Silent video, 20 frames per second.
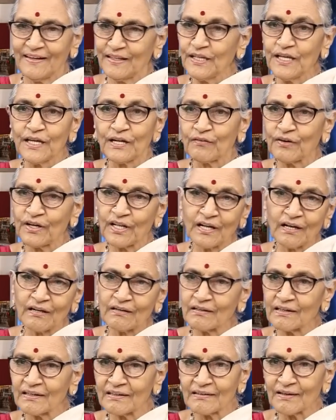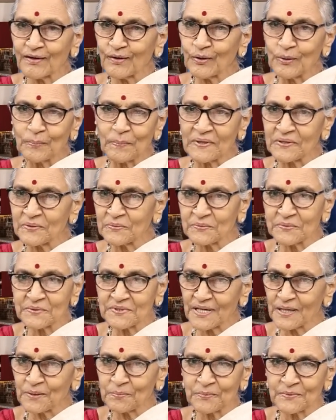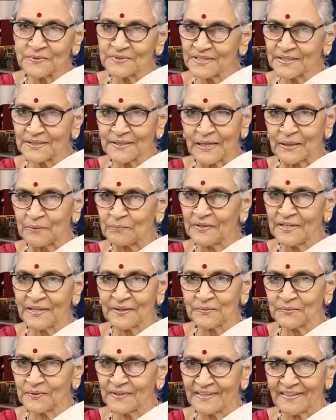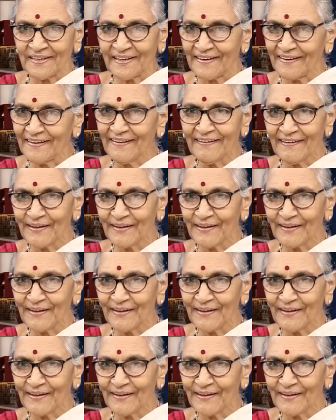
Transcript: ఇది ఇరవై నాలుగు గంటల్లో పది నిమిషాలు పూజకి టైం లేదు అంటే